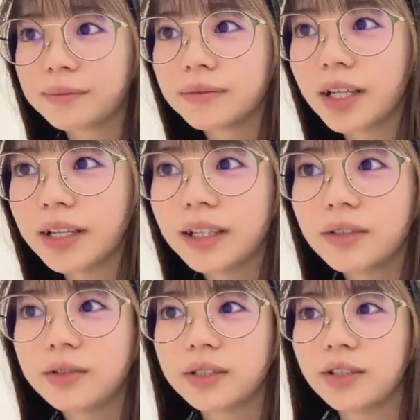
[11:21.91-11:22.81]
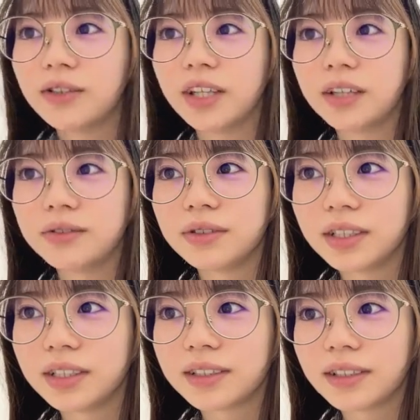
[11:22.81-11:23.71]
やらない腹筋よりやる腹
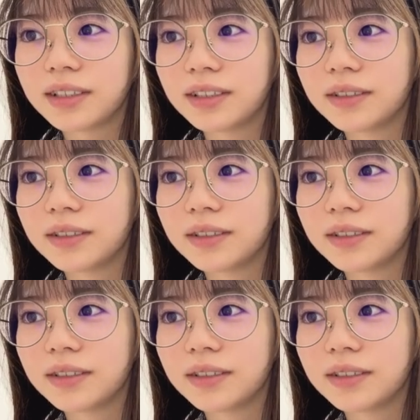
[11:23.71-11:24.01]
筋ですから